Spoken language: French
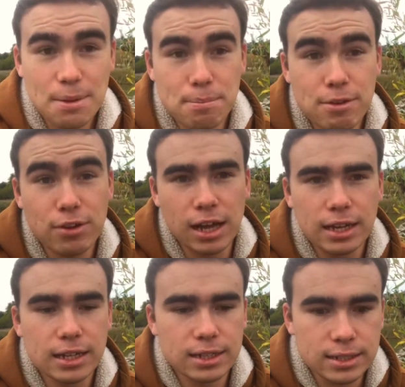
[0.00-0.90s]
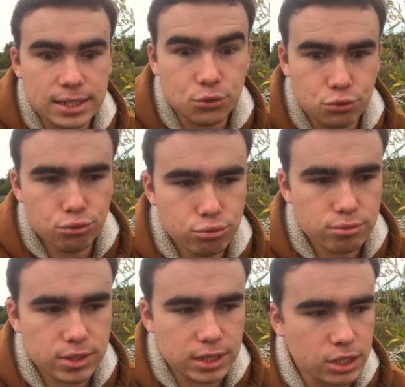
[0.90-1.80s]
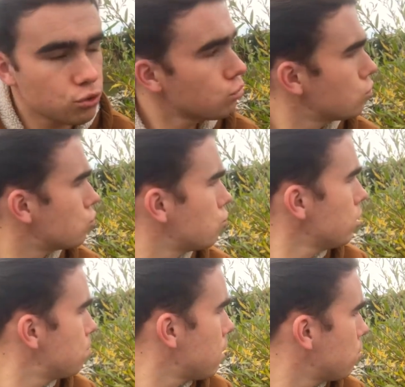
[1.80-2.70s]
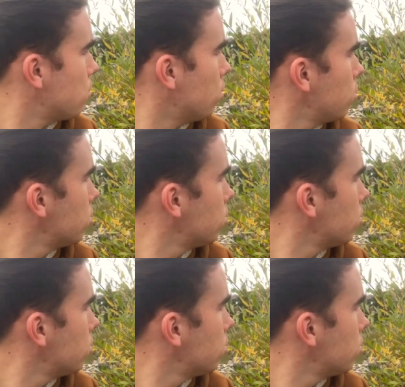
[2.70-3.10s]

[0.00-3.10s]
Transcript: mais voilà, euh, et du coup c'est quelque chose que je voulais depuis un moment.